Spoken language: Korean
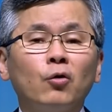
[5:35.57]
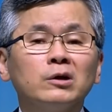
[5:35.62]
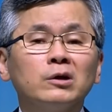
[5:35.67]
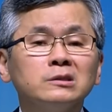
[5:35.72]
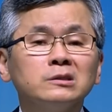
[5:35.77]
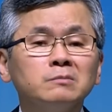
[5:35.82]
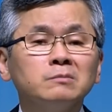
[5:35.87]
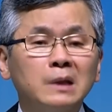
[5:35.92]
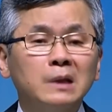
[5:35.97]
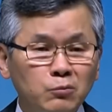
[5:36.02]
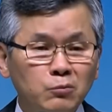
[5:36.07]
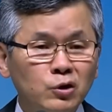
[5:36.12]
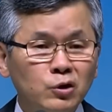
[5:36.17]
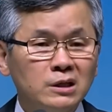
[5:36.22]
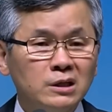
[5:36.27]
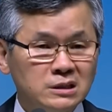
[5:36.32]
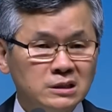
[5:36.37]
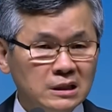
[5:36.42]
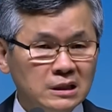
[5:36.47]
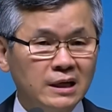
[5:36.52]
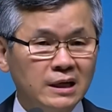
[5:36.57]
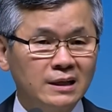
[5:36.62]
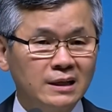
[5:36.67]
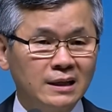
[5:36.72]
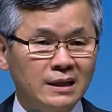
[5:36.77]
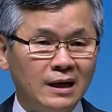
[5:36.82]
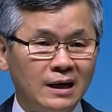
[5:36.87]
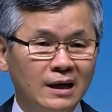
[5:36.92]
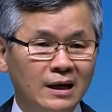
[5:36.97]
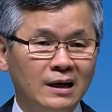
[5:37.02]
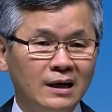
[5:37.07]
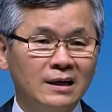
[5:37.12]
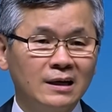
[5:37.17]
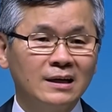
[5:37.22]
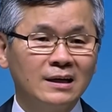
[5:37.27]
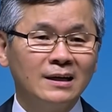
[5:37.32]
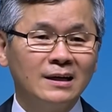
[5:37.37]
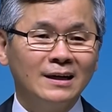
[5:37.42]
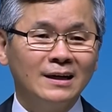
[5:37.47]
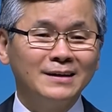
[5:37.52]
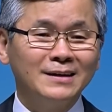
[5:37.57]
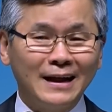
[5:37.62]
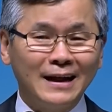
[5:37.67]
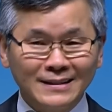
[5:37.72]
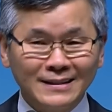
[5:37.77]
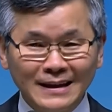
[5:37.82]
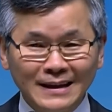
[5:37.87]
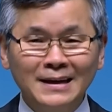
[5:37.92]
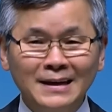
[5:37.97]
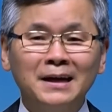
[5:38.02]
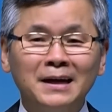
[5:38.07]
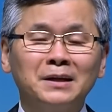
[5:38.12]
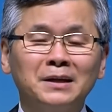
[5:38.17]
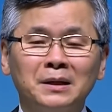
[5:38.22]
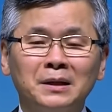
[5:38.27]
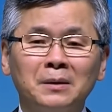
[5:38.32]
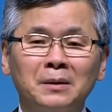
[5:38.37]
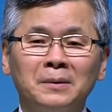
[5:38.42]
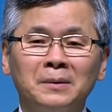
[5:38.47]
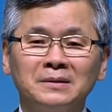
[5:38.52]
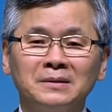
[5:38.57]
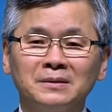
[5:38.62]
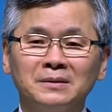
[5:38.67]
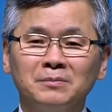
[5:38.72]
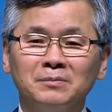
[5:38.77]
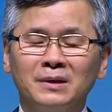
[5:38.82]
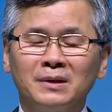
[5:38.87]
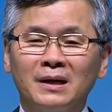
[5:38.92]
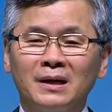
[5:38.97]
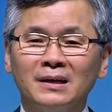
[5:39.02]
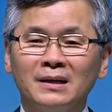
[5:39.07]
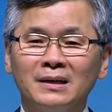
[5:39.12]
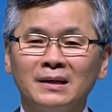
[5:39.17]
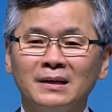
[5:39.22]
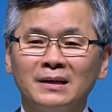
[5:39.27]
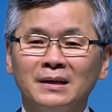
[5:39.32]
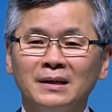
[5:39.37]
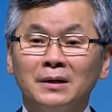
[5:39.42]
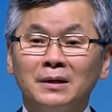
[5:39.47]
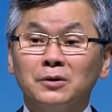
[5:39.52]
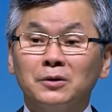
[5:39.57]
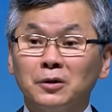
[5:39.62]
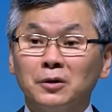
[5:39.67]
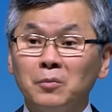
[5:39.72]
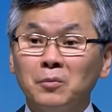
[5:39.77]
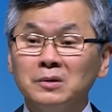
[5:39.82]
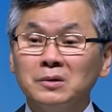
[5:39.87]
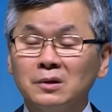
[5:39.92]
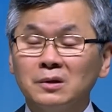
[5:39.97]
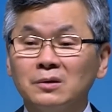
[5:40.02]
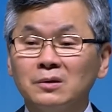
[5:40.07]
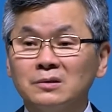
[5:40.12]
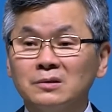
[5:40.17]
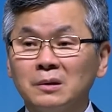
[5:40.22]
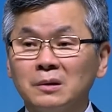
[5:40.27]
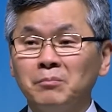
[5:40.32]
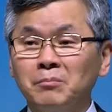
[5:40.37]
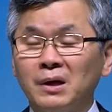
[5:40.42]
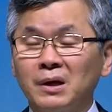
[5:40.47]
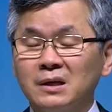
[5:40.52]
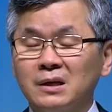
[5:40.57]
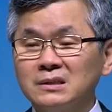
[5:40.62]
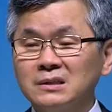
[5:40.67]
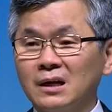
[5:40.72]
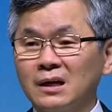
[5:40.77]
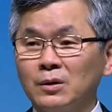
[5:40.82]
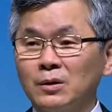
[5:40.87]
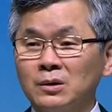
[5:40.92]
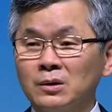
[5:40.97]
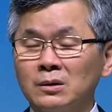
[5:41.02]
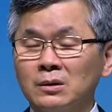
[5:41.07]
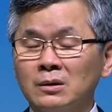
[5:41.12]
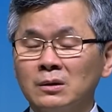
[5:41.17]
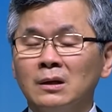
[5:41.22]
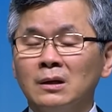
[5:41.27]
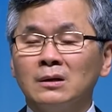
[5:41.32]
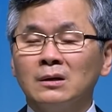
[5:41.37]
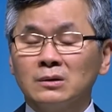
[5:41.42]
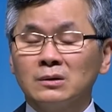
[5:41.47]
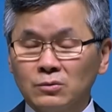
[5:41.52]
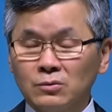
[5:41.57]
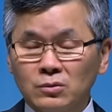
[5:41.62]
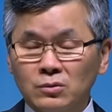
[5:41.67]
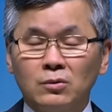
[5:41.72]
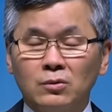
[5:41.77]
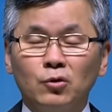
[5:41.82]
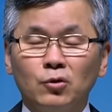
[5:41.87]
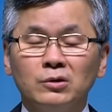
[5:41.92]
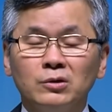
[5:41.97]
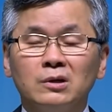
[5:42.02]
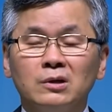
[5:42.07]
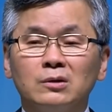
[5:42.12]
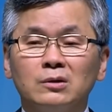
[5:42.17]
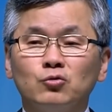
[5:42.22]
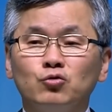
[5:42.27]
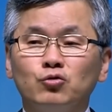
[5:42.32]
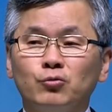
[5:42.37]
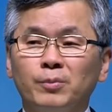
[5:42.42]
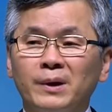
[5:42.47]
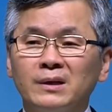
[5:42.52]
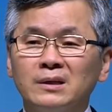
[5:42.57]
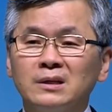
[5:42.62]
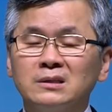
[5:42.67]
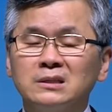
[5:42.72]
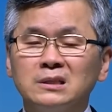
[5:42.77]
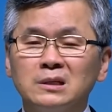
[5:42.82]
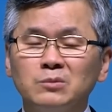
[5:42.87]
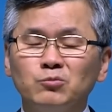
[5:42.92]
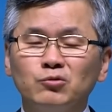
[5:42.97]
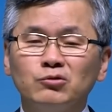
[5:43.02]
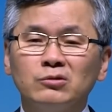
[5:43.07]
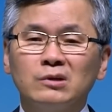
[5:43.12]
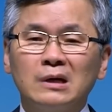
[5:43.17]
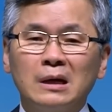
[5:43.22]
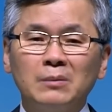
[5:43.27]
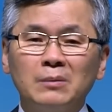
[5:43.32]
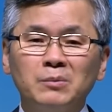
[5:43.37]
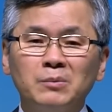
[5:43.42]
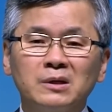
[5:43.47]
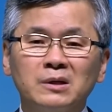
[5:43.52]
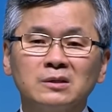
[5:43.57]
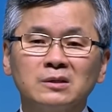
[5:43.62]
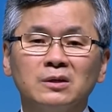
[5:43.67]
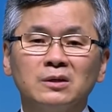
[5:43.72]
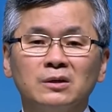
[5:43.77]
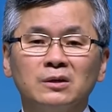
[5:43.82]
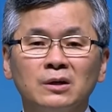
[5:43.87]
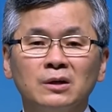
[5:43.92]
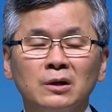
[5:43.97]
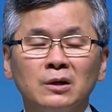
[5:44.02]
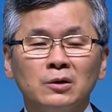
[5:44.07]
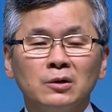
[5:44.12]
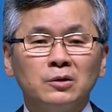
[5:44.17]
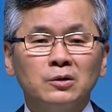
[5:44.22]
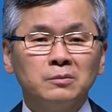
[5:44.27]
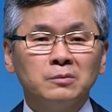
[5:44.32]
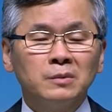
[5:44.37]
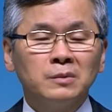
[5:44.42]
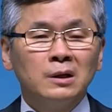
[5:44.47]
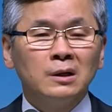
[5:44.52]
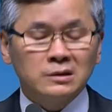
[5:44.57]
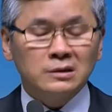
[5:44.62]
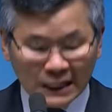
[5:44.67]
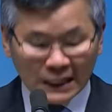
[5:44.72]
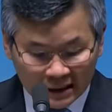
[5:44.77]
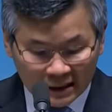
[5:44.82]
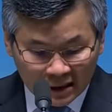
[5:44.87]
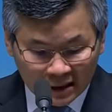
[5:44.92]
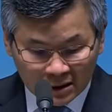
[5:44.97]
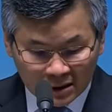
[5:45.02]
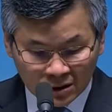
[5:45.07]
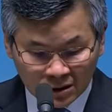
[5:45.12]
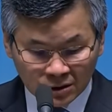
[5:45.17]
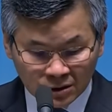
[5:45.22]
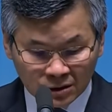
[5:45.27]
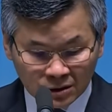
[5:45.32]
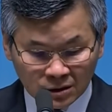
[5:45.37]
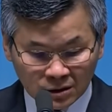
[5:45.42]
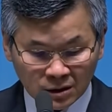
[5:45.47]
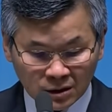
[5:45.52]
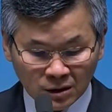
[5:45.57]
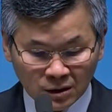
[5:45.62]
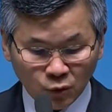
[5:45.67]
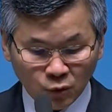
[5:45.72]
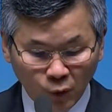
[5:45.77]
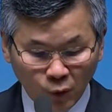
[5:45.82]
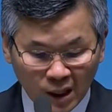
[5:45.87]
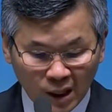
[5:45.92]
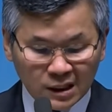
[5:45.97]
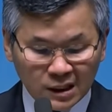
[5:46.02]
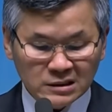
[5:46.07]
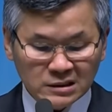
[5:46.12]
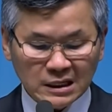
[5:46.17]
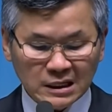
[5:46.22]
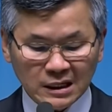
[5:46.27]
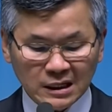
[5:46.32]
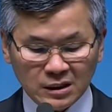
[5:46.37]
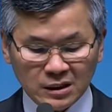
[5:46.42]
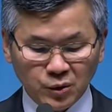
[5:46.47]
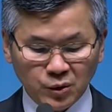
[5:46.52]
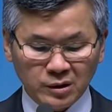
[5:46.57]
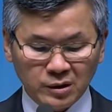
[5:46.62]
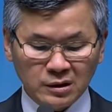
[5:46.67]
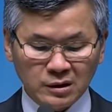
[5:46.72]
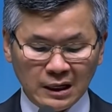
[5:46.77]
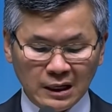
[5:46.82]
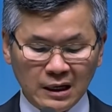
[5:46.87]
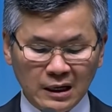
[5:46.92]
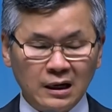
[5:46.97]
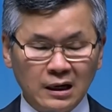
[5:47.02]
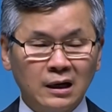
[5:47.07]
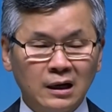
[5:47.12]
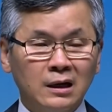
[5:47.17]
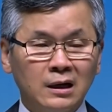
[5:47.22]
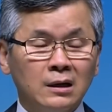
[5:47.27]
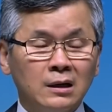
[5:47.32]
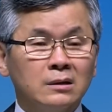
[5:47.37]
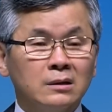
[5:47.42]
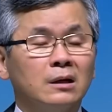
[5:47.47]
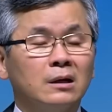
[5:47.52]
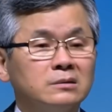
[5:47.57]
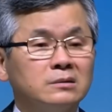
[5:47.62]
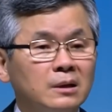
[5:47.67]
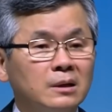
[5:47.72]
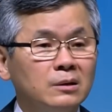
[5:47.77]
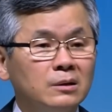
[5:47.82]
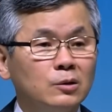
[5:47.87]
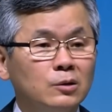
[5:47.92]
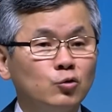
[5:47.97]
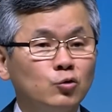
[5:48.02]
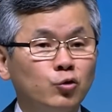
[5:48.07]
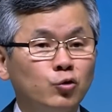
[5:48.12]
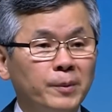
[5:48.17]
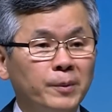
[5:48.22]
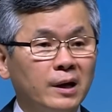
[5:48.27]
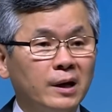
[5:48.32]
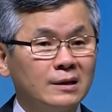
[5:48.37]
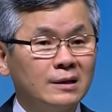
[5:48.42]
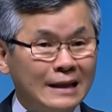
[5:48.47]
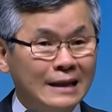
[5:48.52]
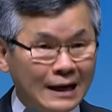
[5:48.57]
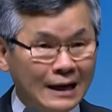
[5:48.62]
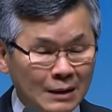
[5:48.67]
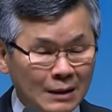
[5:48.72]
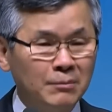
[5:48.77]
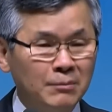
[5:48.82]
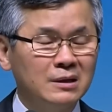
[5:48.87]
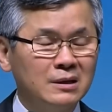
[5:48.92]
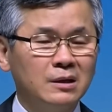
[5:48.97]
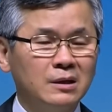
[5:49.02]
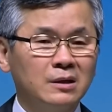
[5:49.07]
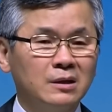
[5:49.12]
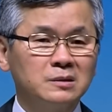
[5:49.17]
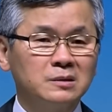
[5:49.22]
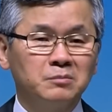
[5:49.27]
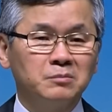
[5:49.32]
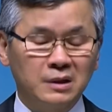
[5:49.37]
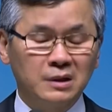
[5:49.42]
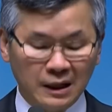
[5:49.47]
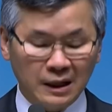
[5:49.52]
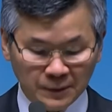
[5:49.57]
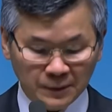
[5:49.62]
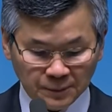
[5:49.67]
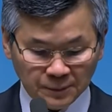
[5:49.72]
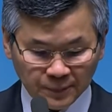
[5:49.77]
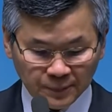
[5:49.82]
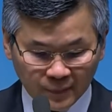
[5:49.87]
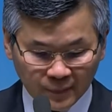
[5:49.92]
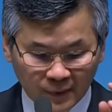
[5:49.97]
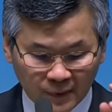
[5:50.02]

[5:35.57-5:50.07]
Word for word: 호기심 때문에 시작했다. 간단하게 대답하는 겁니다. 그러면서 그 선배 기자가 오히려 그 후배한테 질문을 하면서 그럼 자네는 왜 기자가 되었나? 그랬더니 그 후배가 딱 한마디 했습니다.